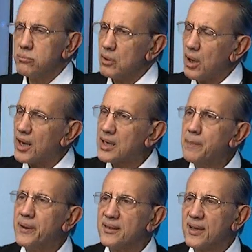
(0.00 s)
arka
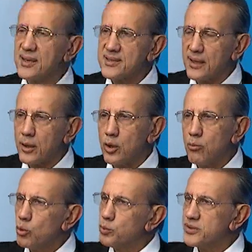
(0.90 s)
plandaki senaryom.
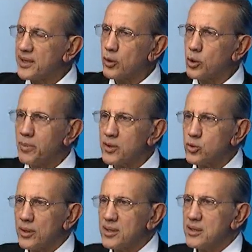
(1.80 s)
O senaryoyu ben şu
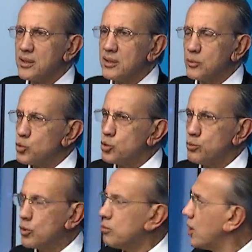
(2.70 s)
anda e,
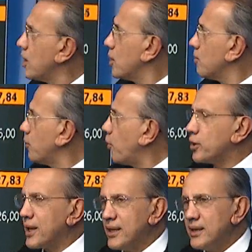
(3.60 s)
düşünmüyorum. Bu
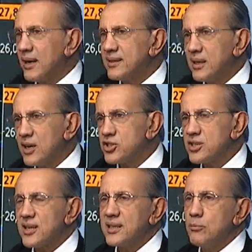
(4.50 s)
bölgelerin artık aşırı satın